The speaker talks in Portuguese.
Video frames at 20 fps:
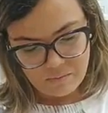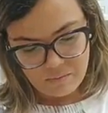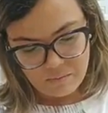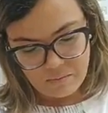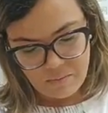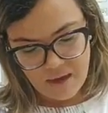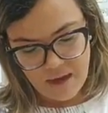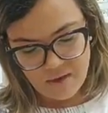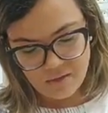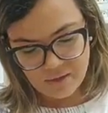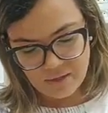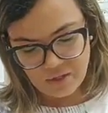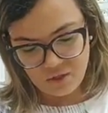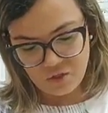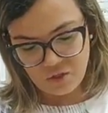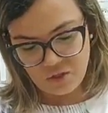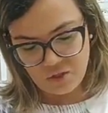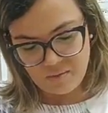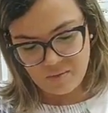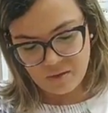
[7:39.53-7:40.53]
Meio
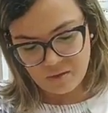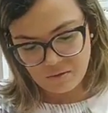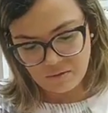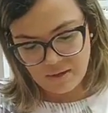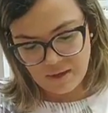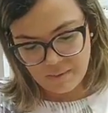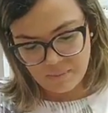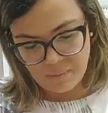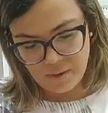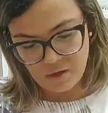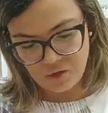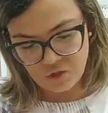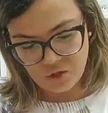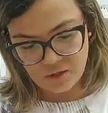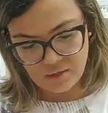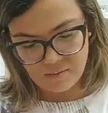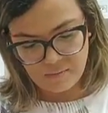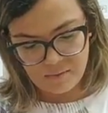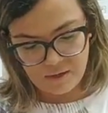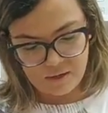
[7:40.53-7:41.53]
centímetro depende
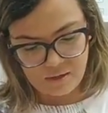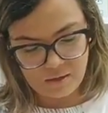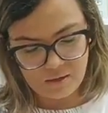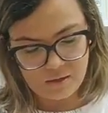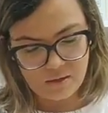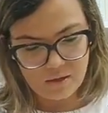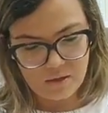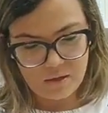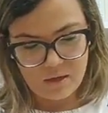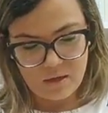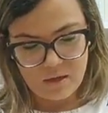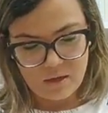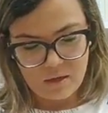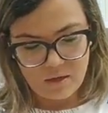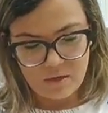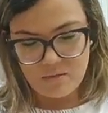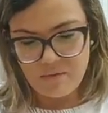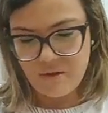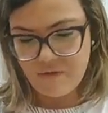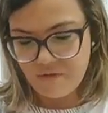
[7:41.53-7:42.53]
também
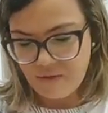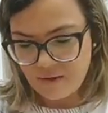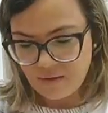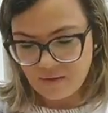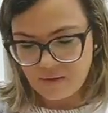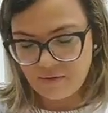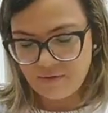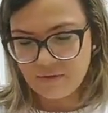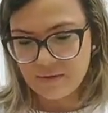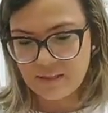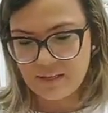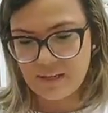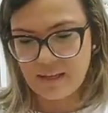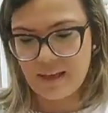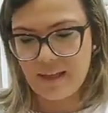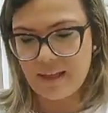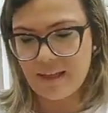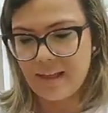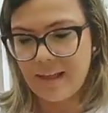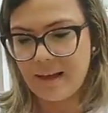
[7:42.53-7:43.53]
do efeito que você
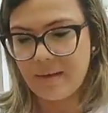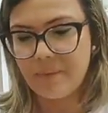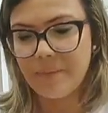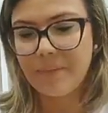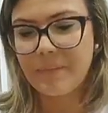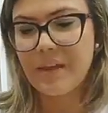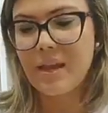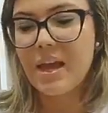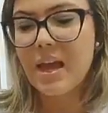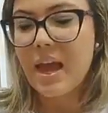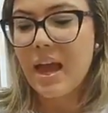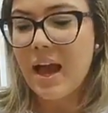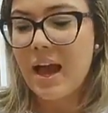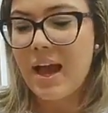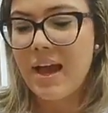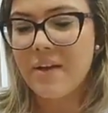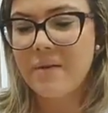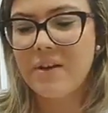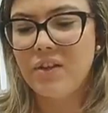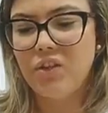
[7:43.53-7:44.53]
quer dar.
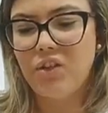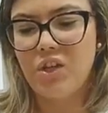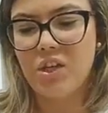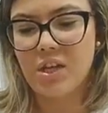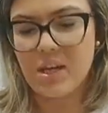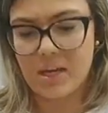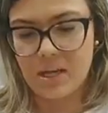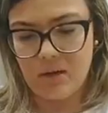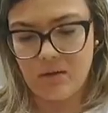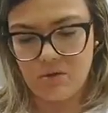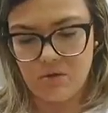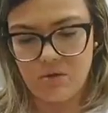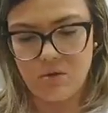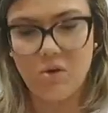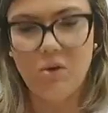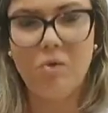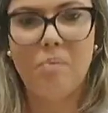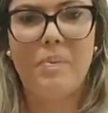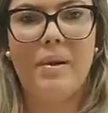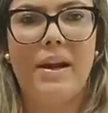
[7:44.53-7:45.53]
Aí uma dica que eu
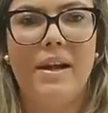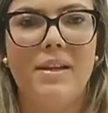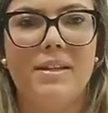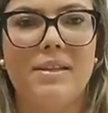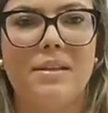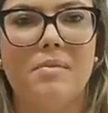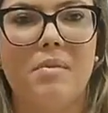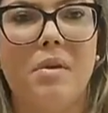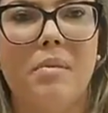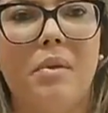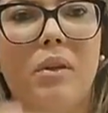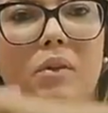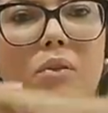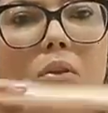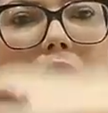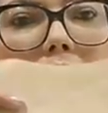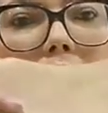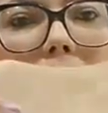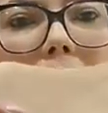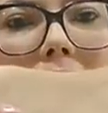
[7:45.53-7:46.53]
dou para esse momento
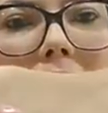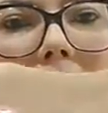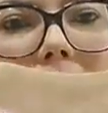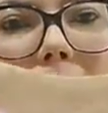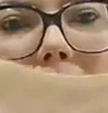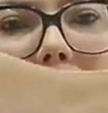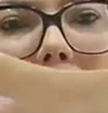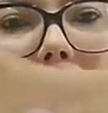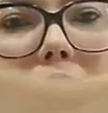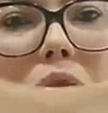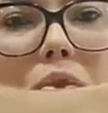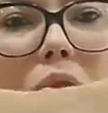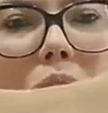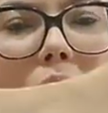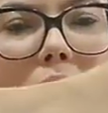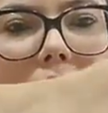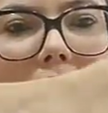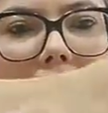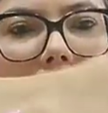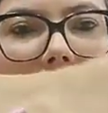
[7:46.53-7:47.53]
do
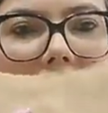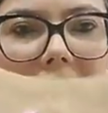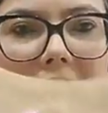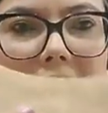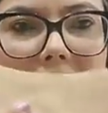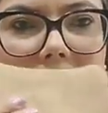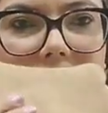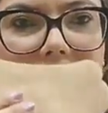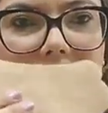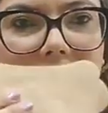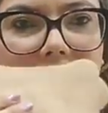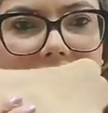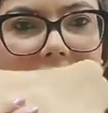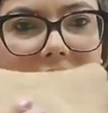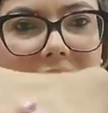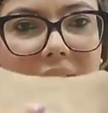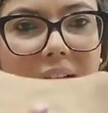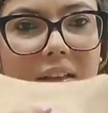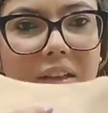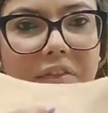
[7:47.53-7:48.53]
pesponto é usar a
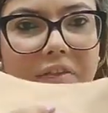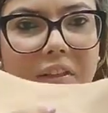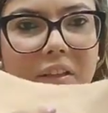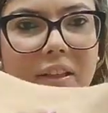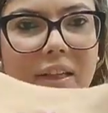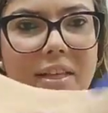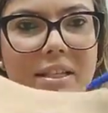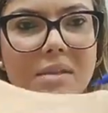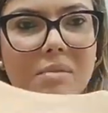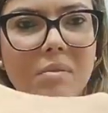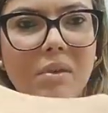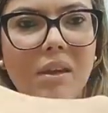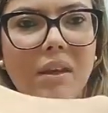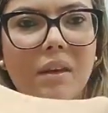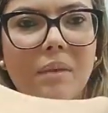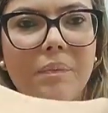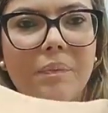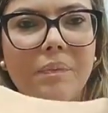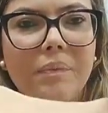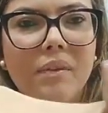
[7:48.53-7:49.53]
caneta
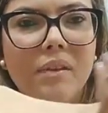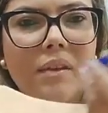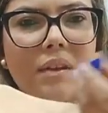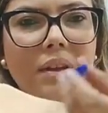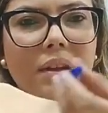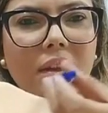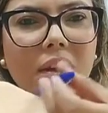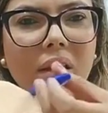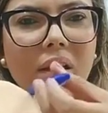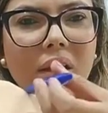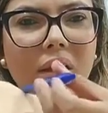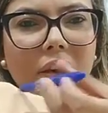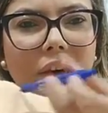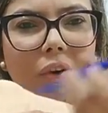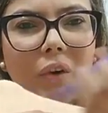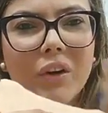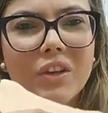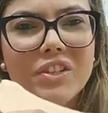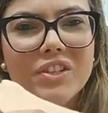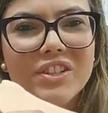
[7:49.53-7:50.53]
fantasminha.
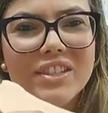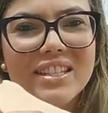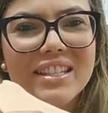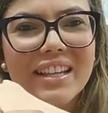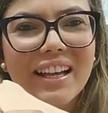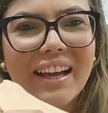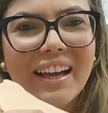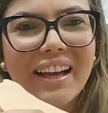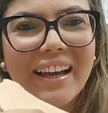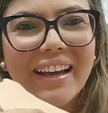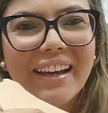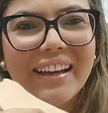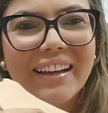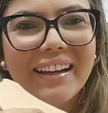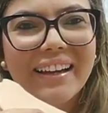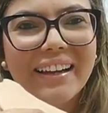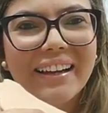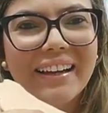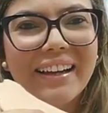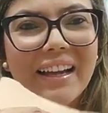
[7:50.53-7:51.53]
Oi,
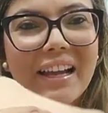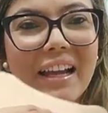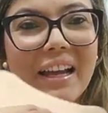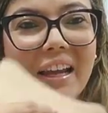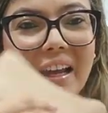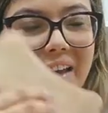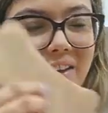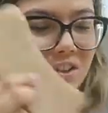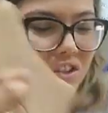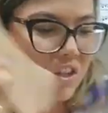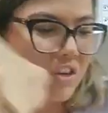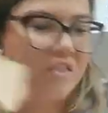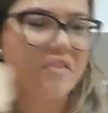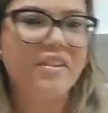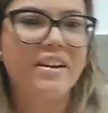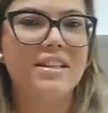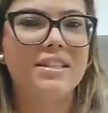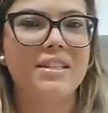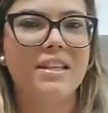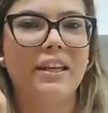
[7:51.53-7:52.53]
Jussara! Eu estou
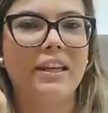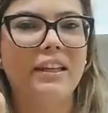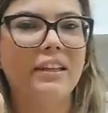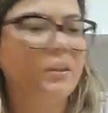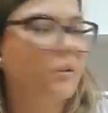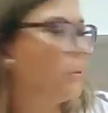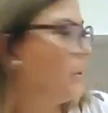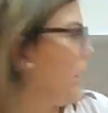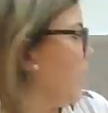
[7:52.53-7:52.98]
fazendo